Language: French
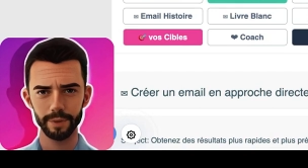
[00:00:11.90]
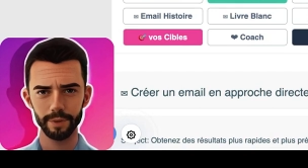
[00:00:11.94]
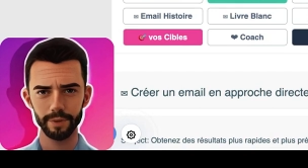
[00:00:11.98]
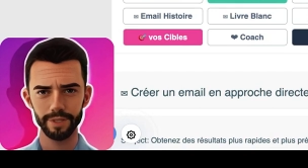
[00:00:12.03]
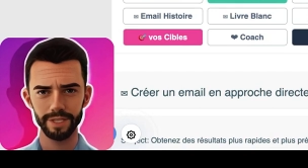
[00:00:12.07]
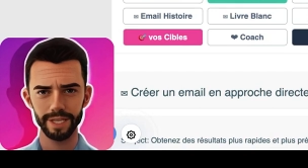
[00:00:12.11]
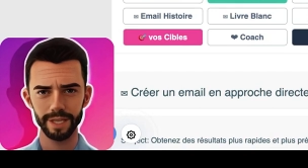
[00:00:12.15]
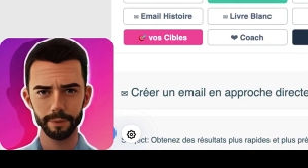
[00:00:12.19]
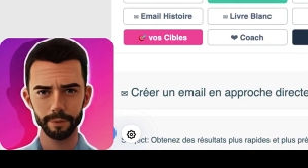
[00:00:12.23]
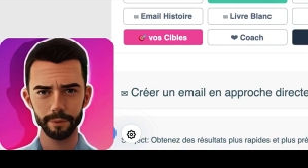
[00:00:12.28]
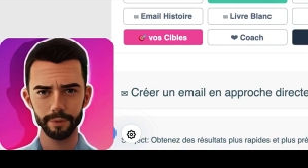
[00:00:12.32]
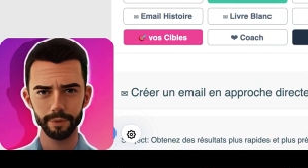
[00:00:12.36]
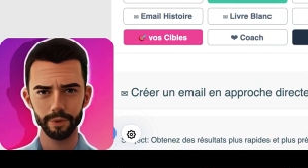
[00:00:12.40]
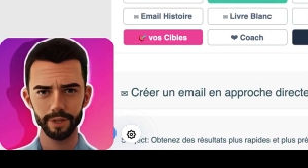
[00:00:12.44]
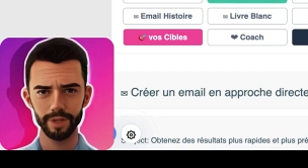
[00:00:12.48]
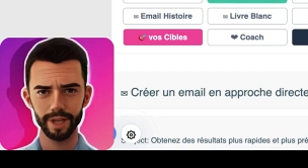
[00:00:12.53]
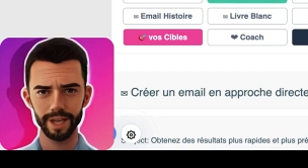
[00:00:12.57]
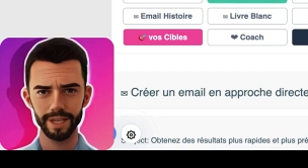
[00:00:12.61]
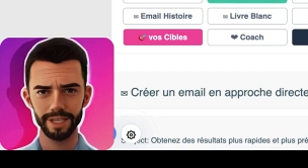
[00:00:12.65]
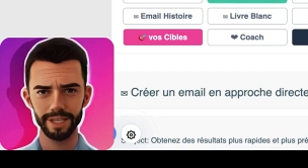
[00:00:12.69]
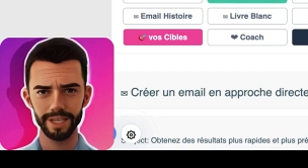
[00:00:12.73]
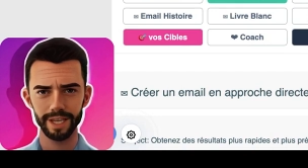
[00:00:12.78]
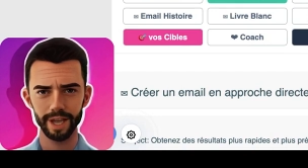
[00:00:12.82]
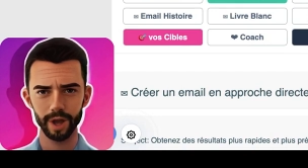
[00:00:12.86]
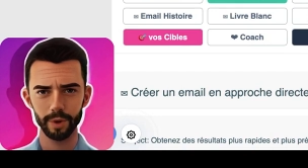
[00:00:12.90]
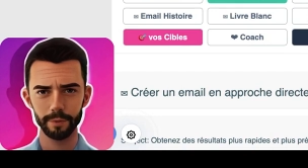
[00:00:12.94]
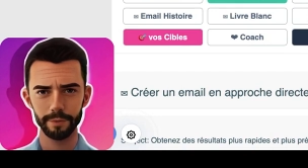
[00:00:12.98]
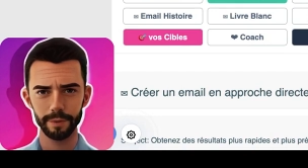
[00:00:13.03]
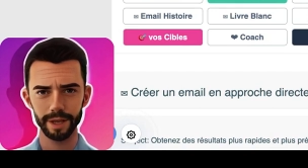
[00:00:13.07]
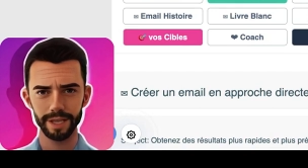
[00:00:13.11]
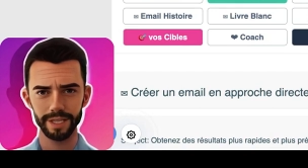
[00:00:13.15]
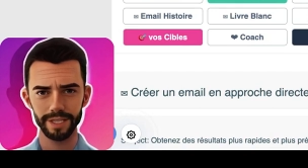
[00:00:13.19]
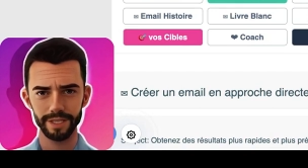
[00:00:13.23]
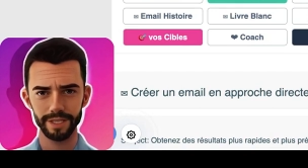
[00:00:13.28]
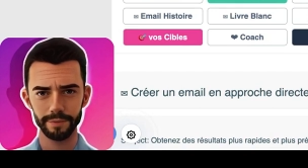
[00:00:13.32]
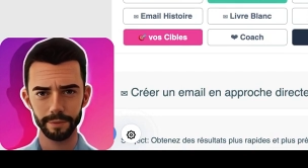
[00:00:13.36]
il est possible de créer des
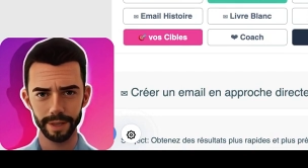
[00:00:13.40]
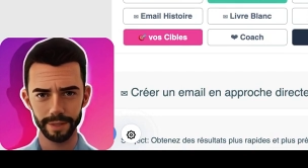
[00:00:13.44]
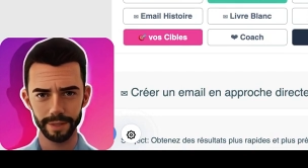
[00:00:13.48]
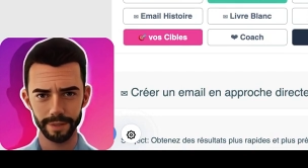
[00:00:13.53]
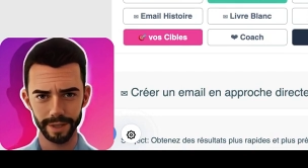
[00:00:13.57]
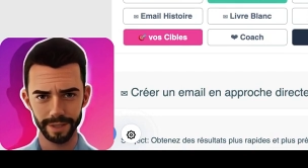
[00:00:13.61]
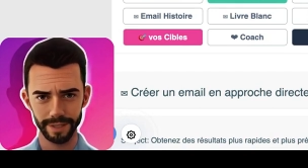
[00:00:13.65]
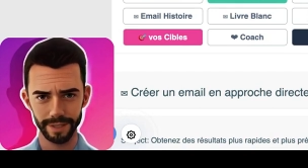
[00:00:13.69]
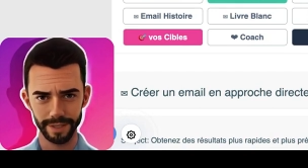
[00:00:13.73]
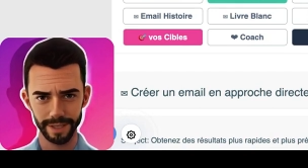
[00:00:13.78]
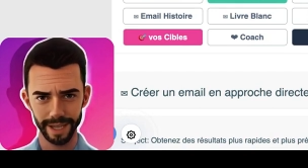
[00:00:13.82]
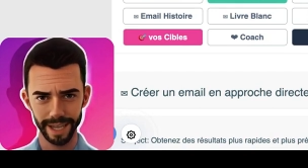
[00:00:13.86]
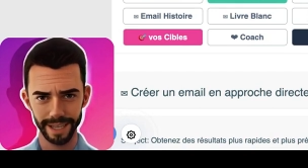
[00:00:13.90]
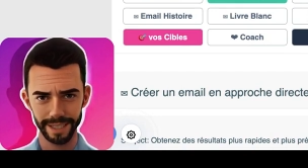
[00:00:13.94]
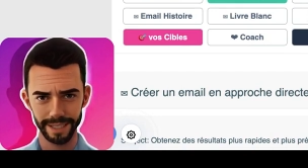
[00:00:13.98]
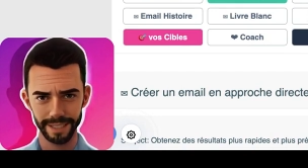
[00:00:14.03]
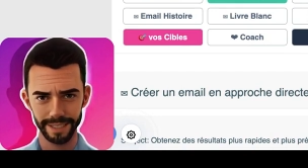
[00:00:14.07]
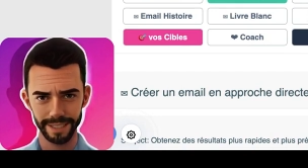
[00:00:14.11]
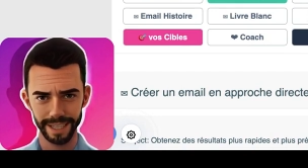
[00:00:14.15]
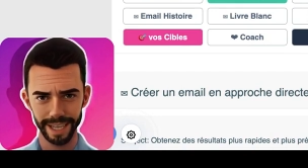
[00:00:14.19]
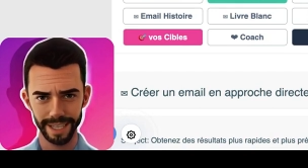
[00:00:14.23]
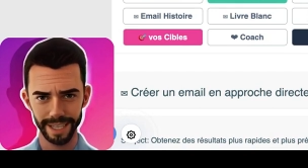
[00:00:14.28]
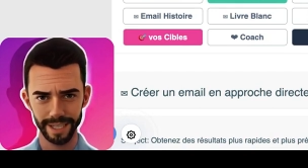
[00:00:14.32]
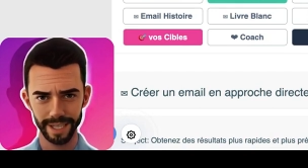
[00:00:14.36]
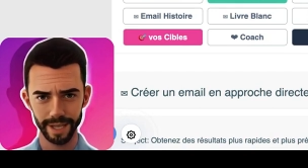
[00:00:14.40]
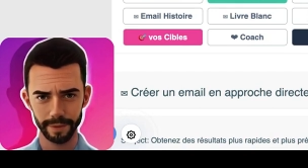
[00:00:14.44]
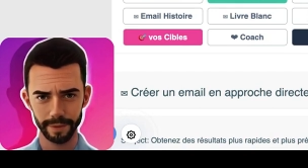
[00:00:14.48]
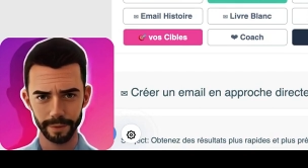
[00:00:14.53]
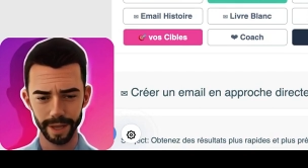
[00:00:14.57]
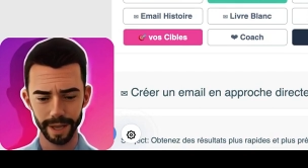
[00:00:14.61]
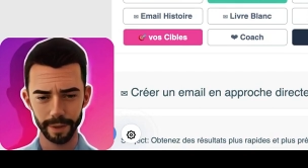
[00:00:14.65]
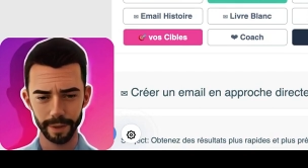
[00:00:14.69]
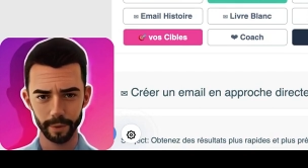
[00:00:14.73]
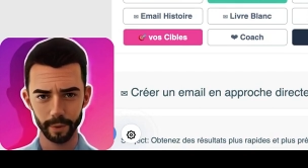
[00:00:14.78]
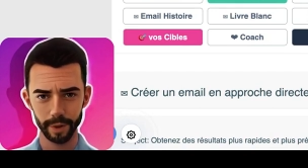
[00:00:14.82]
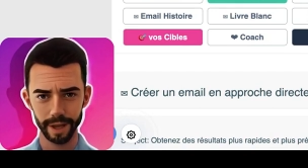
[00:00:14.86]
campagnes e email personnalisées et
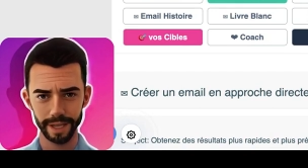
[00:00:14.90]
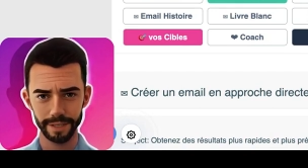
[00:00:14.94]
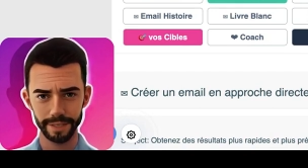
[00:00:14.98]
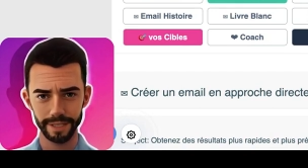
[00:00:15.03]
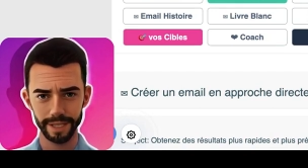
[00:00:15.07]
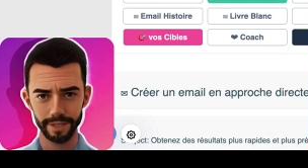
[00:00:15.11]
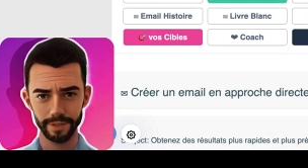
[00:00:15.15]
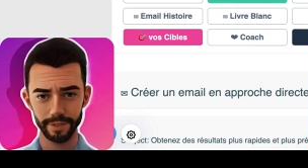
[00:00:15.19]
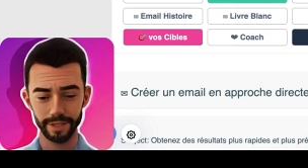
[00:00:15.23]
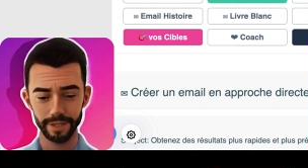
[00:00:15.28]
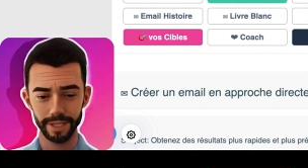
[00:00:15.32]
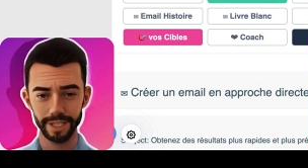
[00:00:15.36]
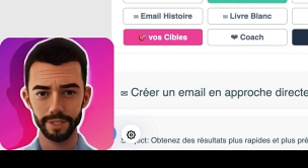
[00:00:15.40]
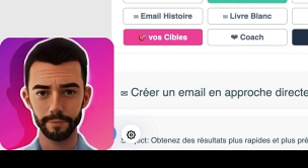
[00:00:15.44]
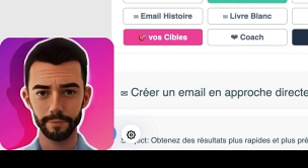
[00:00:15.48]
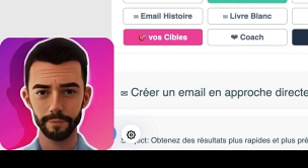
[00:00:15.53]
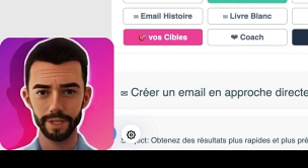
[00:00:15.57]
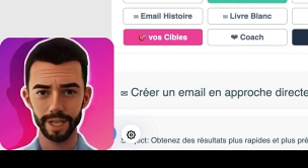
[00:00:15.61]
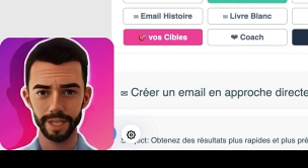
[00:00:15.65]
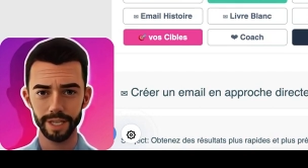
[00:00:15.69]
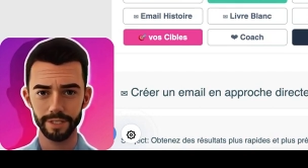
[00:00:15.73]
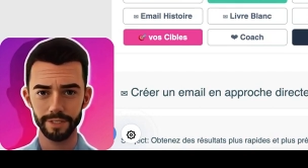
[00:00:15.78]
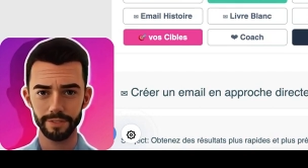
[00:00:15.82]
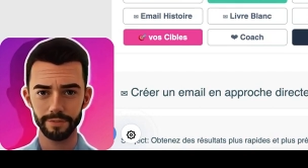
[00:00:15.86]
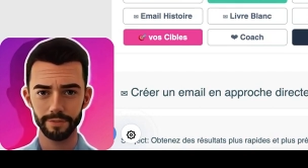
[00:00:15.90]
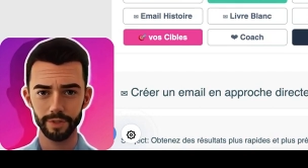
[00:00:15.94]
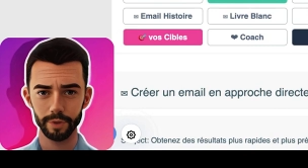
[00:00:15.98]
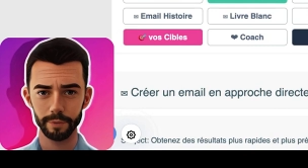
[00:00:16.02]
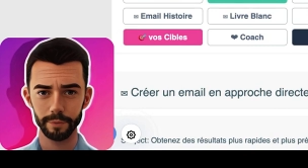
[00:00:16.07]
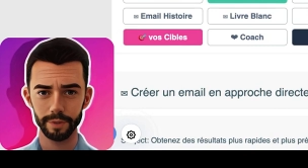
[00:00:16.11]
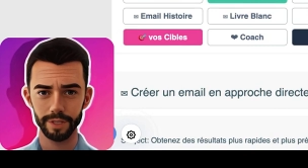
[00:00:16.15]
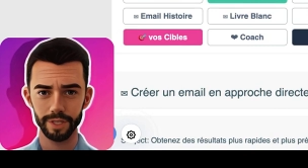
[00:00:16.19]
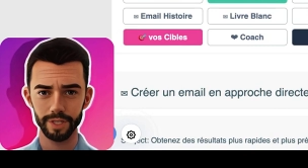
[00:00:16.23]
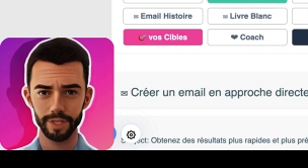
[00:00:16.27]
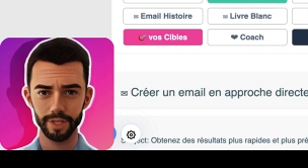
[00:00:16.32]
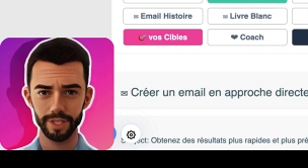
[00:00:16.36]
ciblées pour atteindre des objectifs
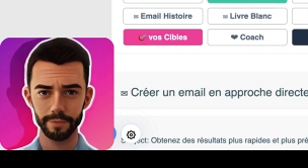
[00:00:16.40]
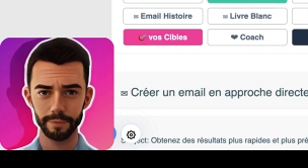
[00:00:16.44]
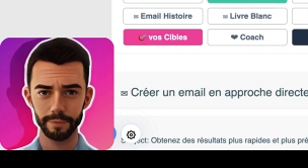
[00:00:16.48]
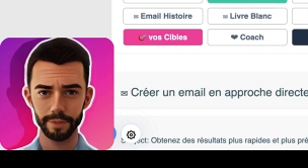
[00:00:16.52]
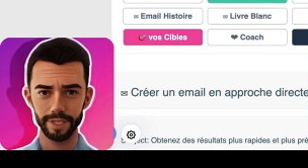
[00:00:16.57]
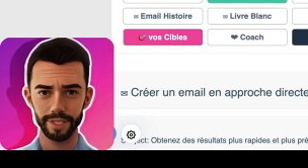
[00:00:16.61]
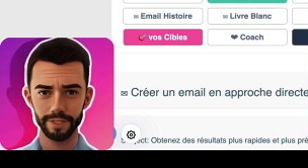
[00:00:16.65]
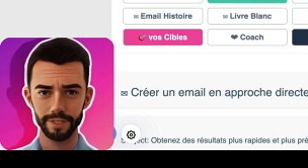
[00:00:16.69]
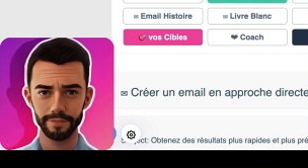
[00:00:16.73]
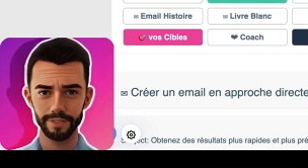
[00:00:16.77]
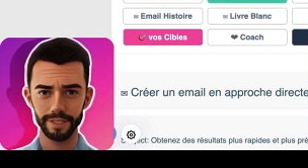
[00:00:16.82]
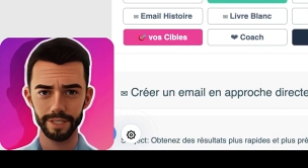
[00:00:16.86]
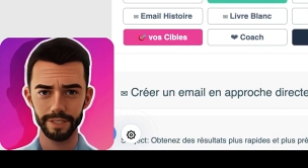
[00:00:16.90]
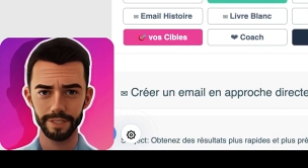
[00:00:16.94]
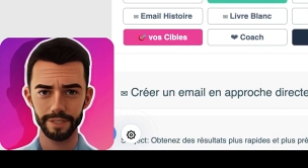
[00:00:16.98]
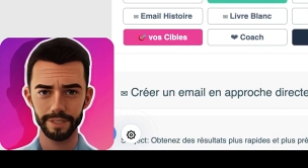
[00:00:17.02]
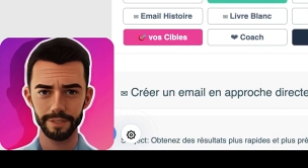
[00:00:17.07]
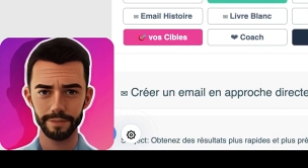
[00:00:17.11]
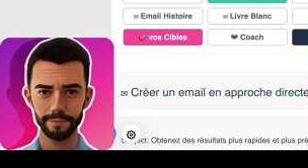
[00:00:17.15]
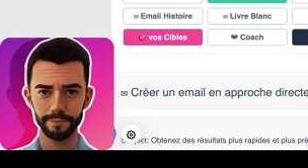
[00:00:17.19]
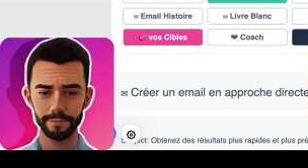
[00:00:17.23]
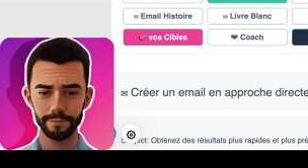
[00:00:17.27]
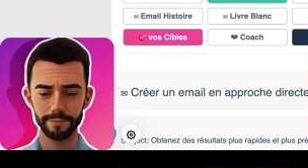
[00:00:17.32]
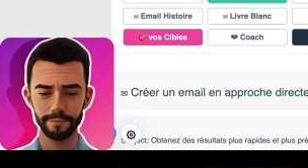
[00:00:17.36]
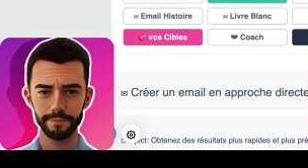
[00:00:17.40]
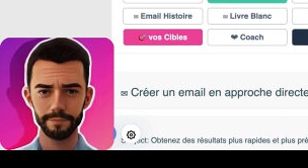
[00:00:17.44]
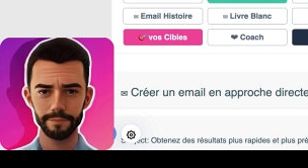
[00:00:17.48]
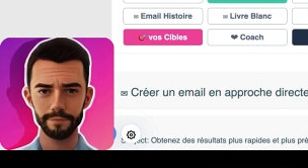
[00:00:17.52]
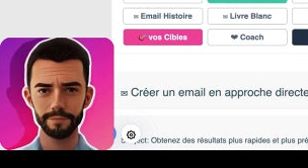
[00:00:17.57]
commerciaux spécifiques.